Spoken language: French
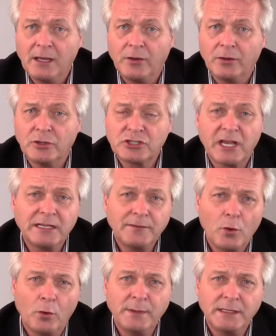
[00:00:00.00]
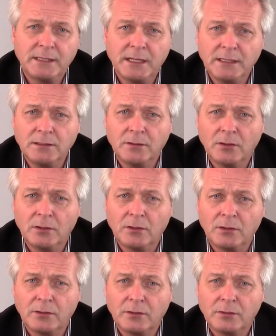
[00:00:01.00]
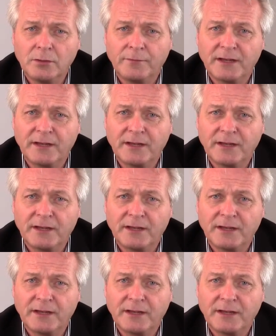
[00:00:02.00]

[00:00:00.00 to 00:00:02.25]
Euh, j'arrive d'un meeting de,